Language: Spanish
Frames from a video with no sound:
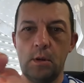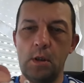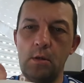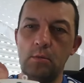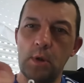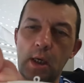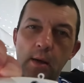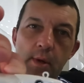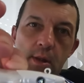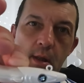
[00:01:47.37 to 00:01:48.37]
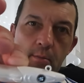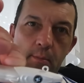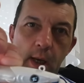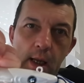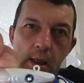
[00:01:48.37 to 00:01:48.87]
y una cabeza
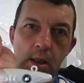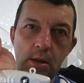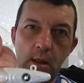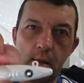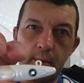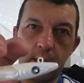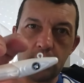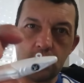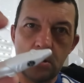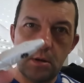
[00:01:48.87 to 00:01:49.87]
blanquita, ya veis.